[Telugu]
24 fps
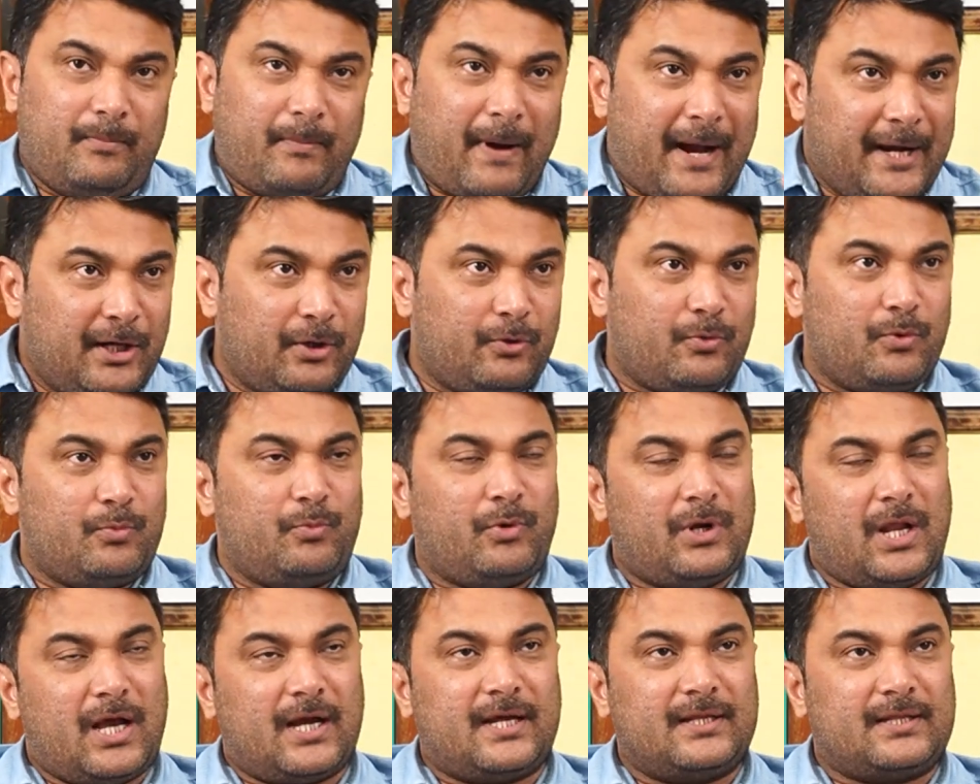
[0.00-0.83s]
బయటకు
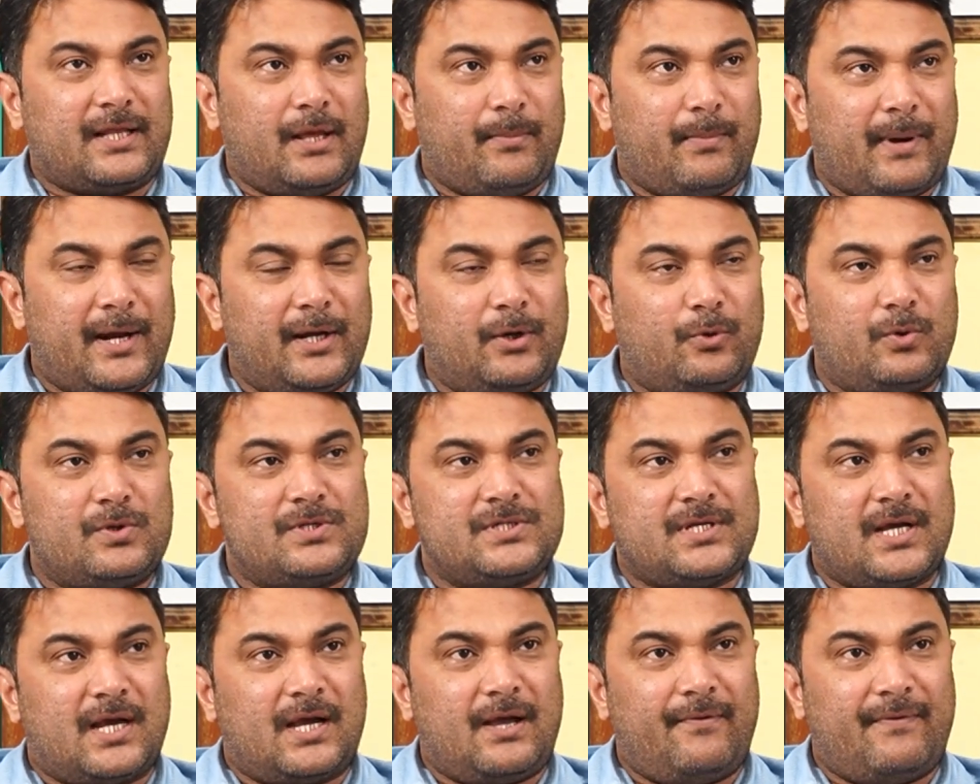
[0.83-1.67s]
ములాఖతై బయటకు
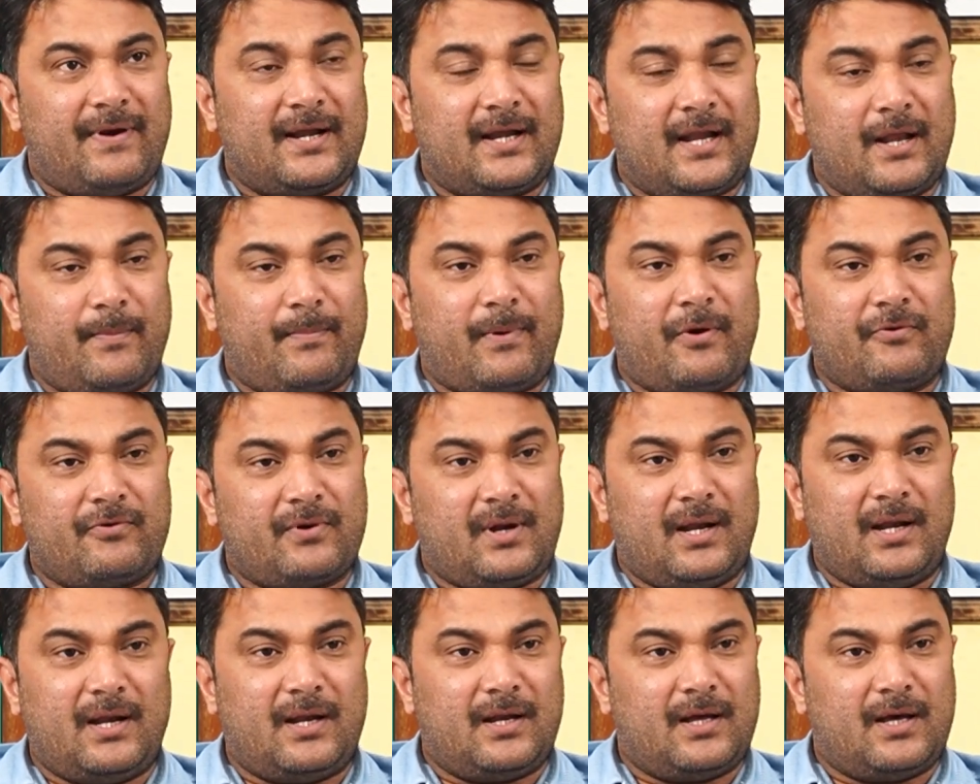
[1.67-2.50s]
వచ్చాక వెంటనే పవన్
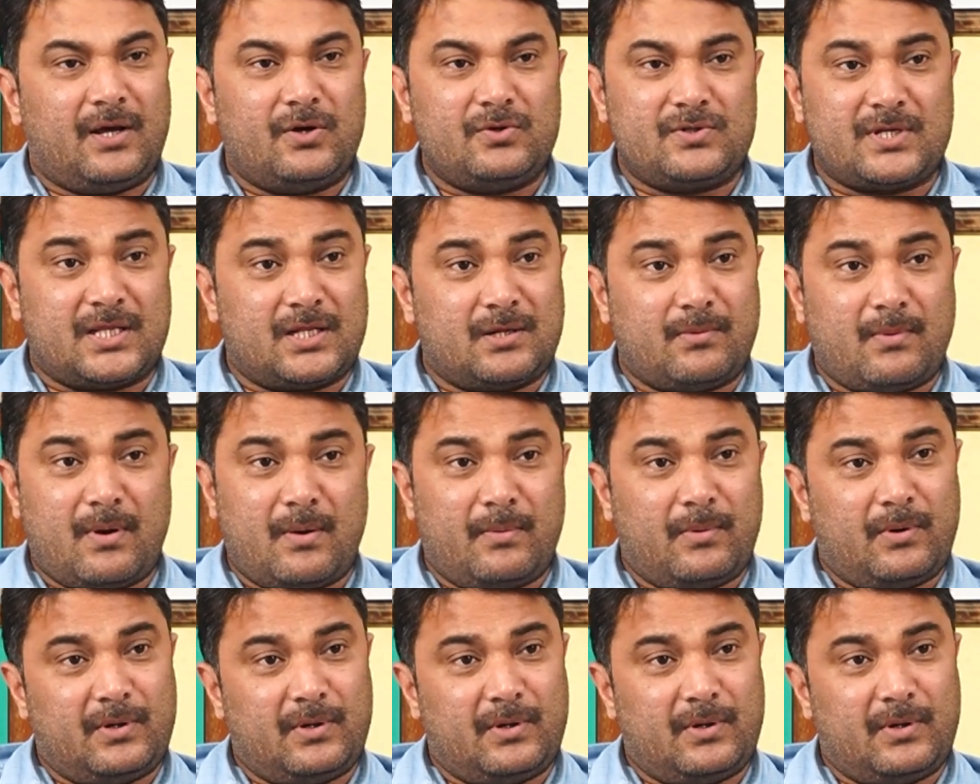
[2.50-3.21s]
కళ్యాణ్ గారు చంద్రబాబు